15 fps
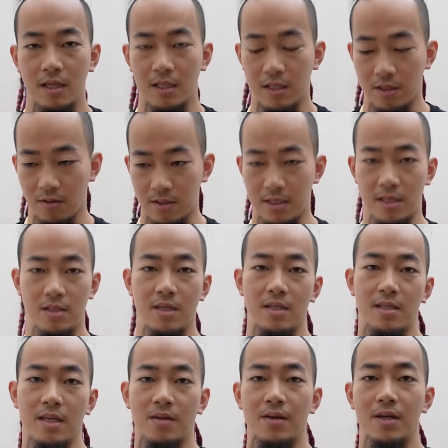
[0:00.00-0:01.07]
一緒に撮影
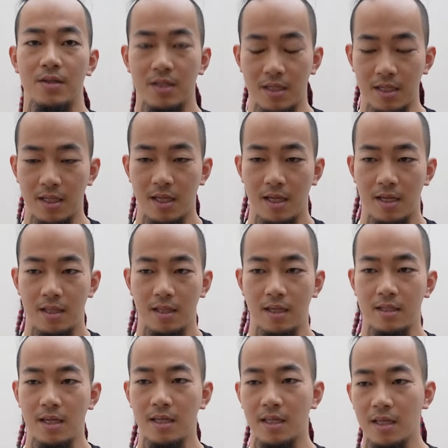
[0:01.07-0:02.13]
してくれるしだか
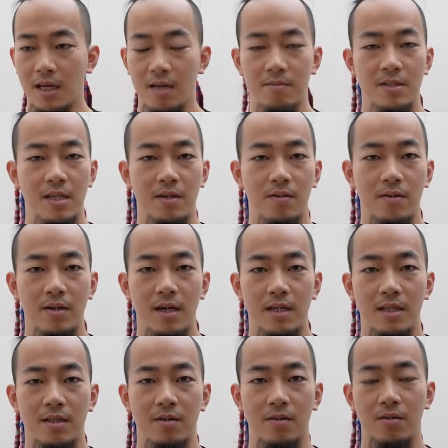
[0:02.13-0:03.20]
ら最近ハムちゃんこんが
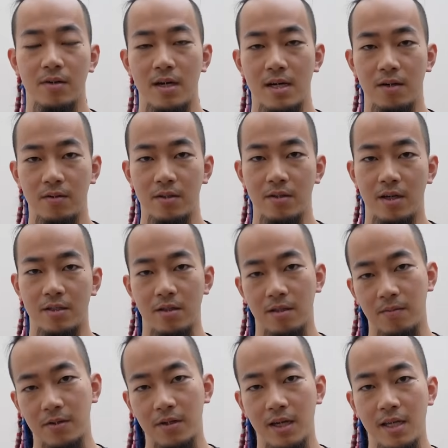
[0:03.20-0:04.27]
りの動画が多いのはちょっ
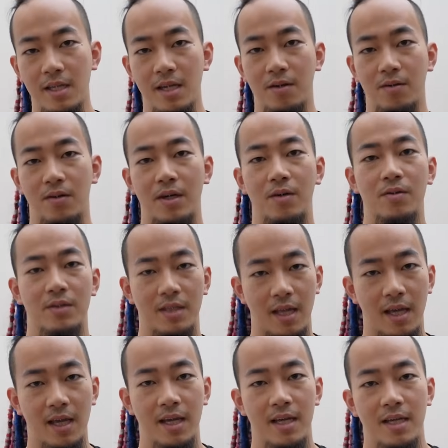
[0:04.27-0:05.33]
と僕がいないことが多く
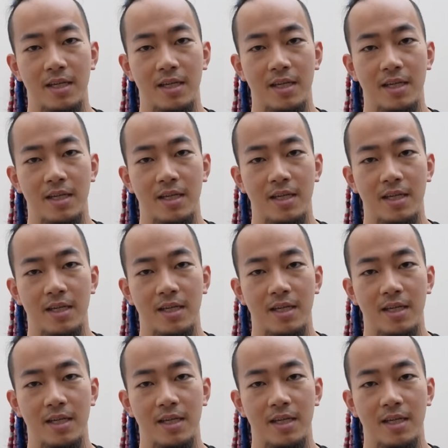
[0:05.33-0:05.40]
て